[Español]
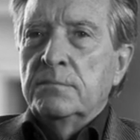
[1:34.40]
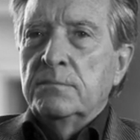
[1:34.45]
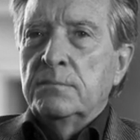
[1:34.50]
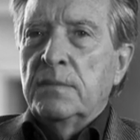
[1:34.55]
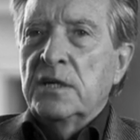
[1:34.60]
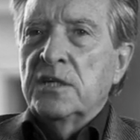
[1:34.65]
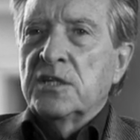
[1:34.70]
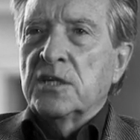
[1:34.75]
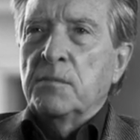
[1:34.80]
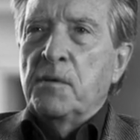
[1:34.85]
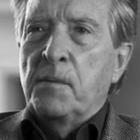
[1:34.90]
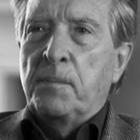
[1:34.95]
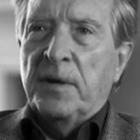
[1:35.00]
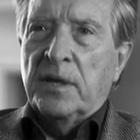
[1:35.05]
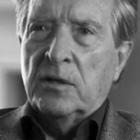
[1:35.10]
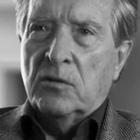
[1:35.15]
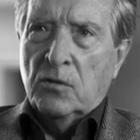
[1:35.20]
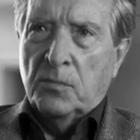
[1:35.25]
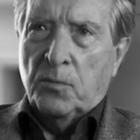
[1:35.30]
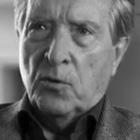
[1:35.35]
vale ese
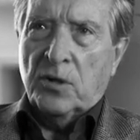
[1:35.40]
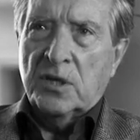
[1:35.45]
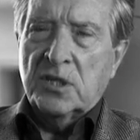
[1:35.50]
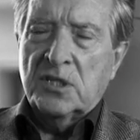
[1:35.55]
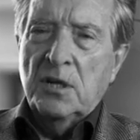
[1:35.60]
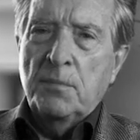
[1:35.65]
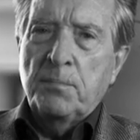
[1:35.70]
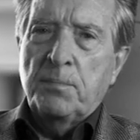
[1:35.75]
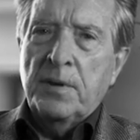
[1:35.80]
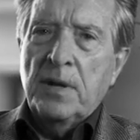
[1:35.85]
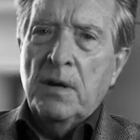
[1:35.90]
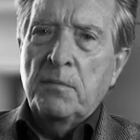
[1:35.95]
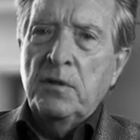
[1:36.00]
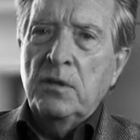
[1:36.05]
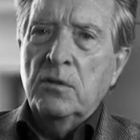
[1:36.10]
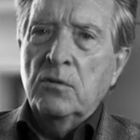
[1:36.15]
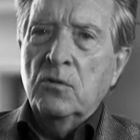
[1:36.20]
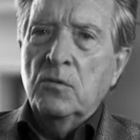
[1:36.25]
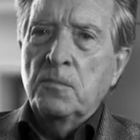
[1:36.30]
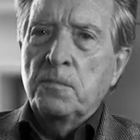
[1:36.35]
porque siempre ha
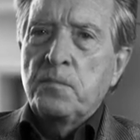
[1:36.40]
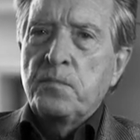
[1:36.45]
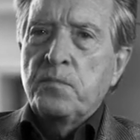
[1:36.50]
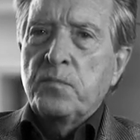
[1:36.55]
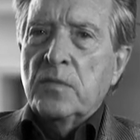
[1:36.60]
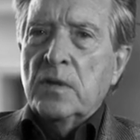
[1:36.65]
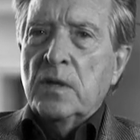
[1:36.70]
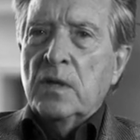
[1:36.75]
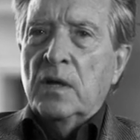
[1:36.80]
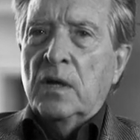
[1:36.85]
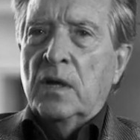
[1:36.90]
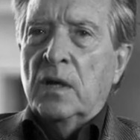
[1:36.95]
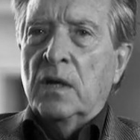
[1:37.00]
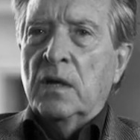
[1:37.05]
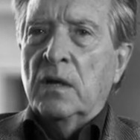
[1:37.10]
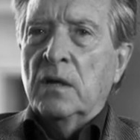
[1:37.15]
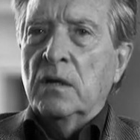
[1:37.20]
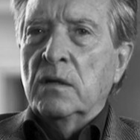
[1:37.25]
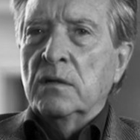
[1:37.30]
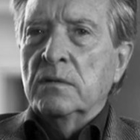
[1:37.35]
habido
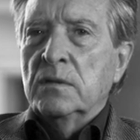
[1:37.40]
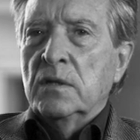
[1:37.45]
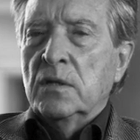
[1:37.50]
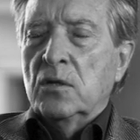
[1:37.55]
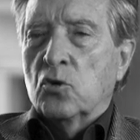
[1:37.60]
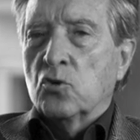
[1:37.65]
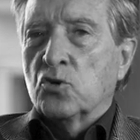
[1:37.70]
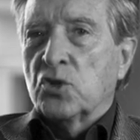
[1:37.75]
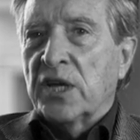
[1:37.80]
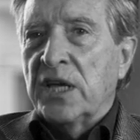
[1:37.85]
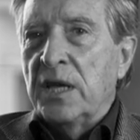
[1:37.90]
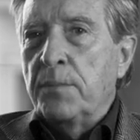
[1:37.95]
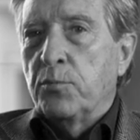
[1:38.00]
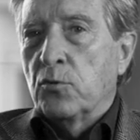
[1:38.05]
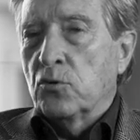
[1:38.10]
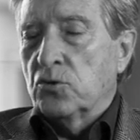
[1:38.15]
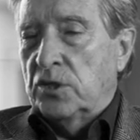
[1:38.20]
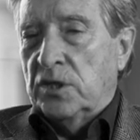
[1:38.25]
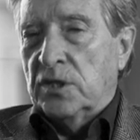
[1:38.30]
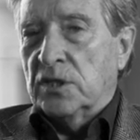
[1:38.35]
en los
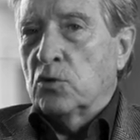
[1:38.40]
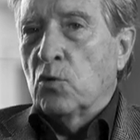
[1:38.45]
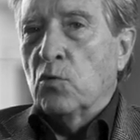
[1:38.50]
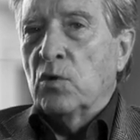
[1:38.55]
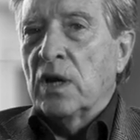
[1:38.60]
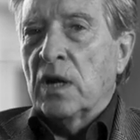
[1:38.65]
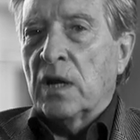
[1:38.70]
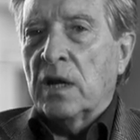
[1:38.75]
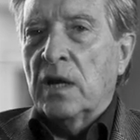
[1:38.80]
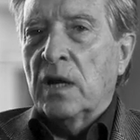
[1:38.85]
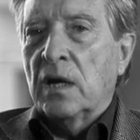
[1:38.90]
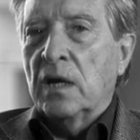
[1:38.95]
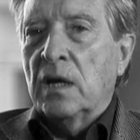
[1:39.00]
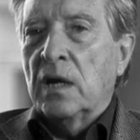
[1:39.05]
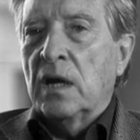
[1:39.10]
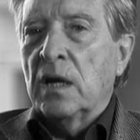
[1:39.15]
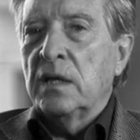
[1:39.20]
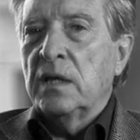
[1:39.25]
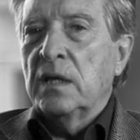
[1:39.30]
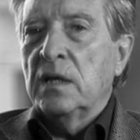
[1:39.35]
equipos y desde luego en la Real
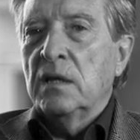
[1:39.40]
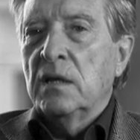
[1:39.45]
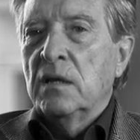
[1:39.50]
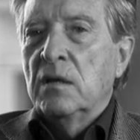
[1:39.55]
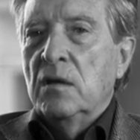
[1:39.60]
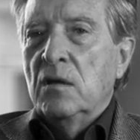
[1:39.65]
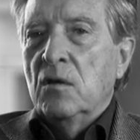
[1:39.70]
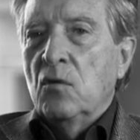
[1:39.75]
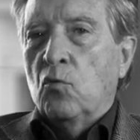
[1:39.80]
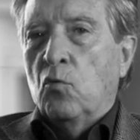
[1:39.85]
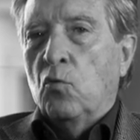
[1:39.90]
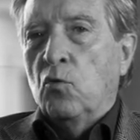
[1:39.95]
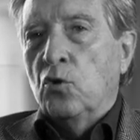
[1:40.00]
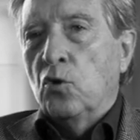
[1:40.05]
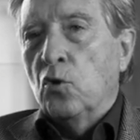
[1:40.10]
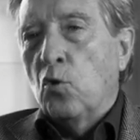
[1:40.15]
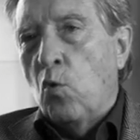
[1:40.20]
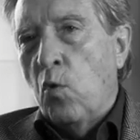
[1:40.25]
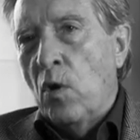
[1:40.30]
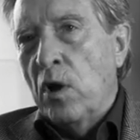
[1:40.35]
alguien
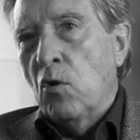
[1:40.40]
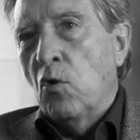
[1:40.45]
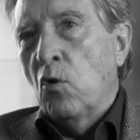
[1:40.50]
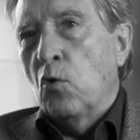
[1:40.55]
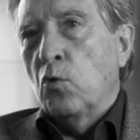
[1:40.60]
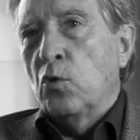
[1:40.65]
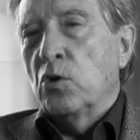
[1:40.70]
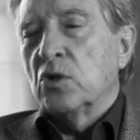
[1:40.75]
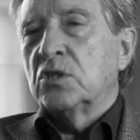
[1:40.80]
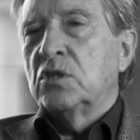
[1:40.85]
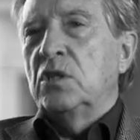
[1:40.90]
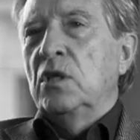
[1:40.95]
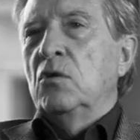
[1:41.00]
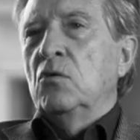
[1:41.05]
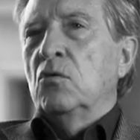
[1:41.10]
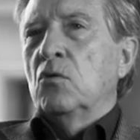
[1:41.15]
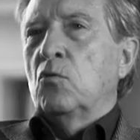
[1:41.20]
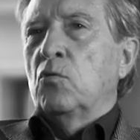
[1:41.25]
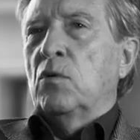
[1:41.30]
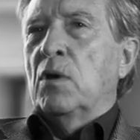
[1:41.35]
cuyo juego, cuyo
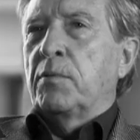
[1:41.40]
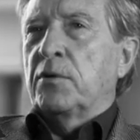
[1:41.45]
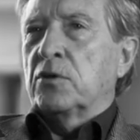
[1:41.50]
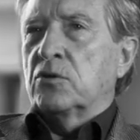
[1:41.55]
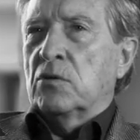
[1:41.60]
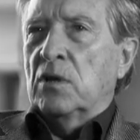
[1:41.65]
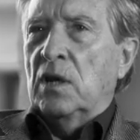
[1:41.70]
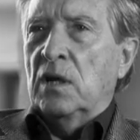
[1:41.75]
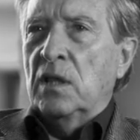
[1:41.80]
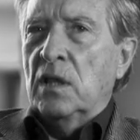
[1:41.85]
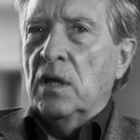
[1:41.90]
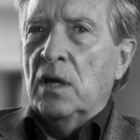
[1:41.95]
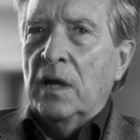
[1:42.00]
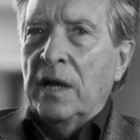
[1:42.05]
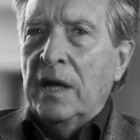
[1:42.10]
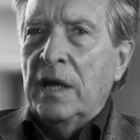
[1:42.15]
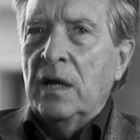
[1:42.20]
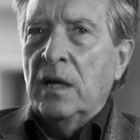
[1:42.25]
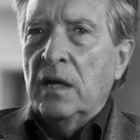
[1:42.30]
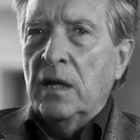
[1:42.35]
estilo, cuya personalidad
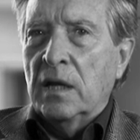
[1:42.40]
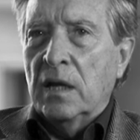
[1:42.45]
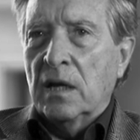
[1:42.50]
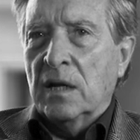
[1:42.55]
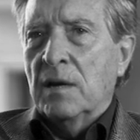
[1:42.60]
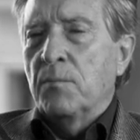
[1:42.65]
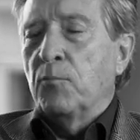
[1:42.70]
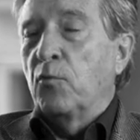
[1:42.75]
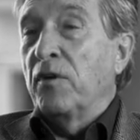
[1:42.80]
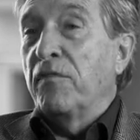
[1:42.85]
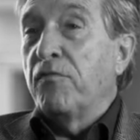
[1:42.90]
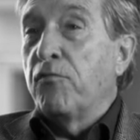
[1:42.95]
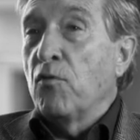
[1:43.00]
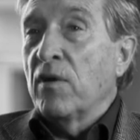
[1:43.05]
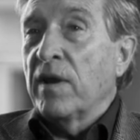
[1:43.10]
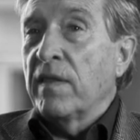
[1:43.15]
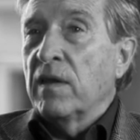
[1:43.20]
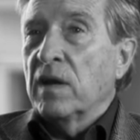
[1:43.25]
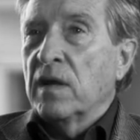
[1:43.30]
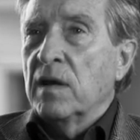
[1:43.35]
en el campo y
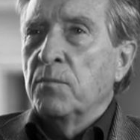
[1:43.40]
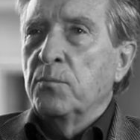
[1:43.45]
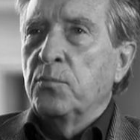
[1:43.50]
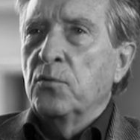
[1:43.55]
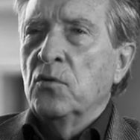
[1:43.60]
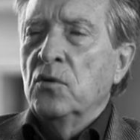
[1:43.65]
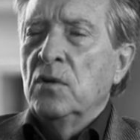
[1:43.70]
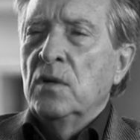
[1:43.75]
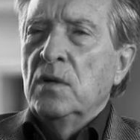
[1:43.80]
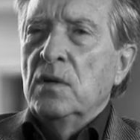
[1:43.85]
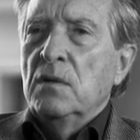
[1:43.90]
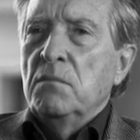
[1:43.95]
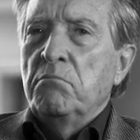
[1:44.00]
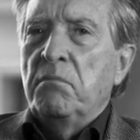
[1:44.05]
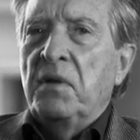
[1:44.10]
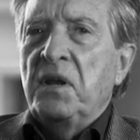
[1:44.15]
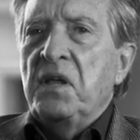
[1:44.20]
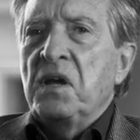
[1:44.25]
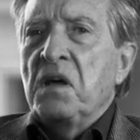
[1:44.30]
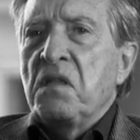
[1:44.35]
fuera del campo
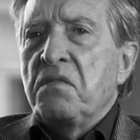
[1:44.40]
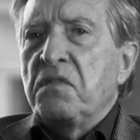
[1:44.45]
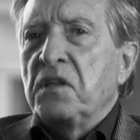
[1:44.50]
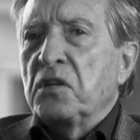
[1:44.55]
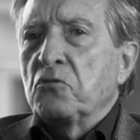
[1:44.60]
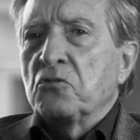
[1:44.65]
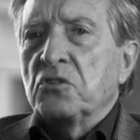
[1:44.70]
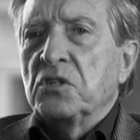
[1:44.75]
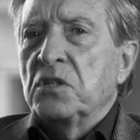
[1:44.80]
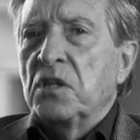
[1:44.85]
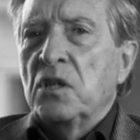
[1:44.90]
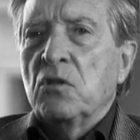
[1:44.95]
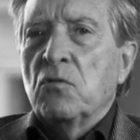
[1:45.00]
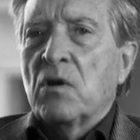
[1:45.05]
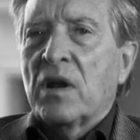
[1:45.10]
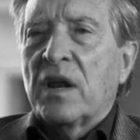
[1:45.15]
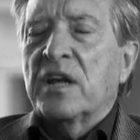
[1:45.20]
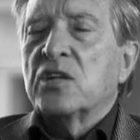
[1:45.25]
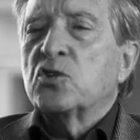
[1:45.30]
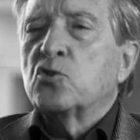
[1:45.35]
venía en cierto sentido
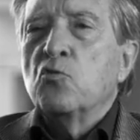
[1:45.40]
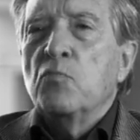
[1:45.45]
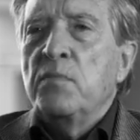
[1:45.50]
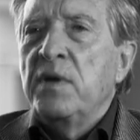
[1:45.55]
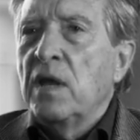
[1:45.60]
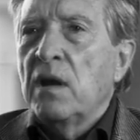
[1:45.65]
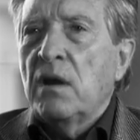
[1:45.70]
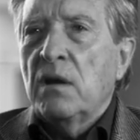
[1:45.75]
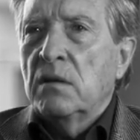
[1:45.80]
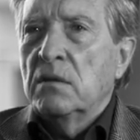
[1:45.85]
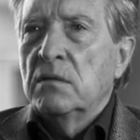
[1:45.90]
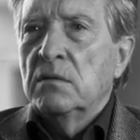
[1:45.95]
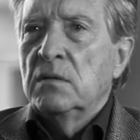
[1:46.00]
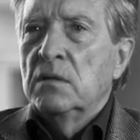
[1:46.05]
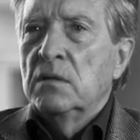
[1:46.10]
a resumir